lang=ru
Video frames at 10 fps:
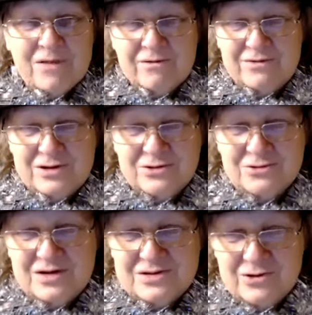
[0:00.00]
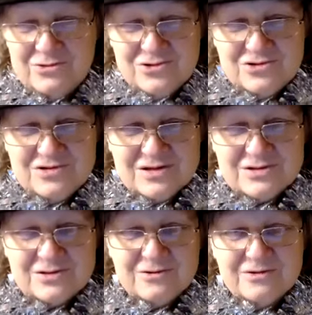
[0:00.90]
выкинули такое
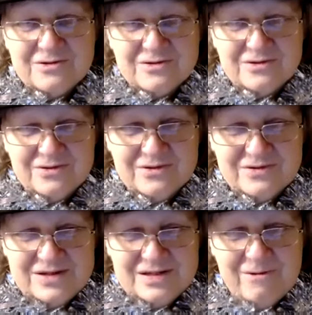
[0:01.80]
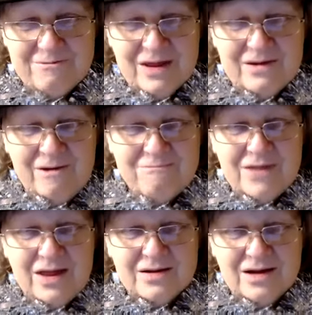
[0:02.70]
чудесное э, дело,
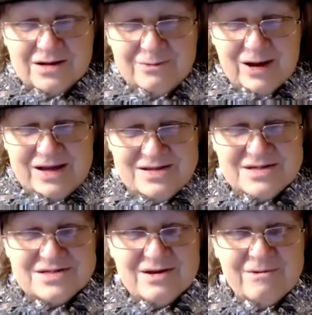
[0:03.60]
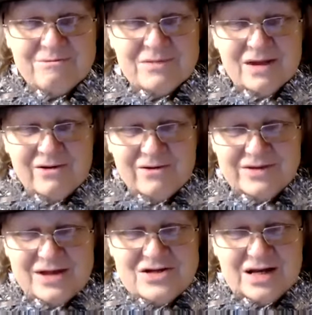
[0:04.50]
а, как пройтись
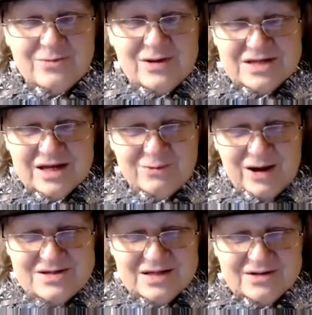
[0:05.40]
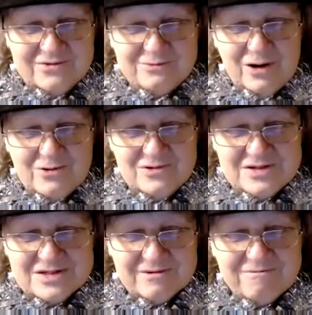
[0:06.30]
в начале майских праздников по
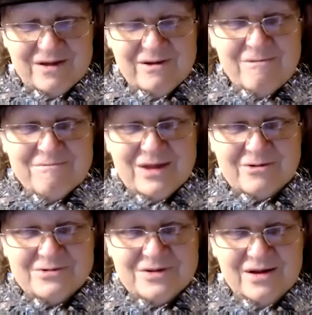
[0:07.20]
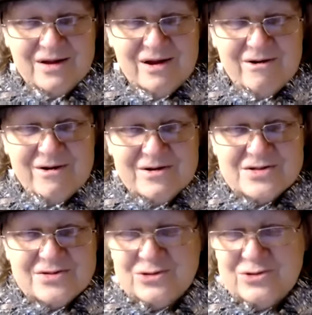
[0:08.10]
улице так вот с
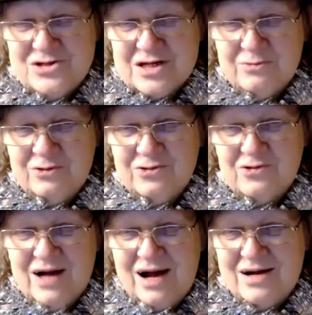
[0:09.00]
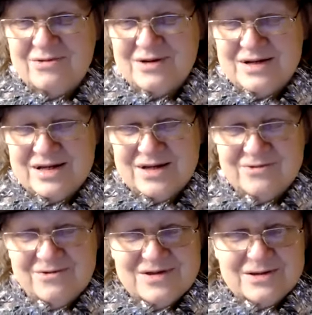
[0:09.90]
цветочками в руках,
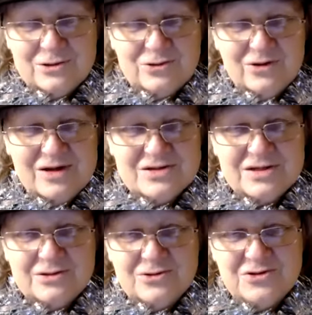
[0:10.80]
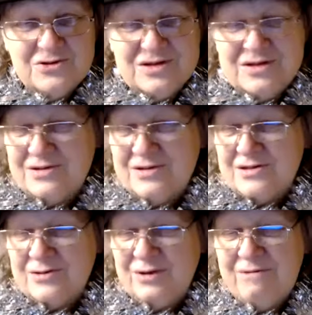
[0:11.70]
выкрикивая всякие дурацкие лозунги с
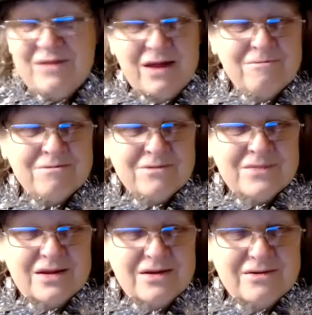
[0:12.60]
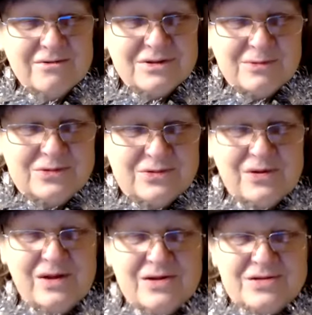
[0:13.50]
детьми, э, вот,
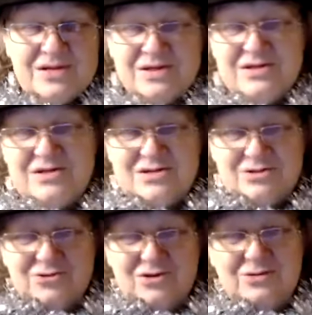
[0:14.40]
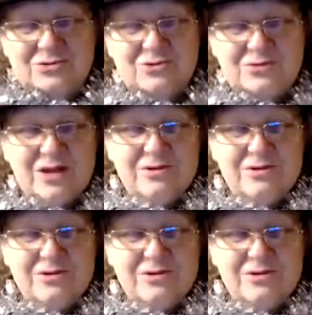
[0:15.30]
ну, солидаризируя ну,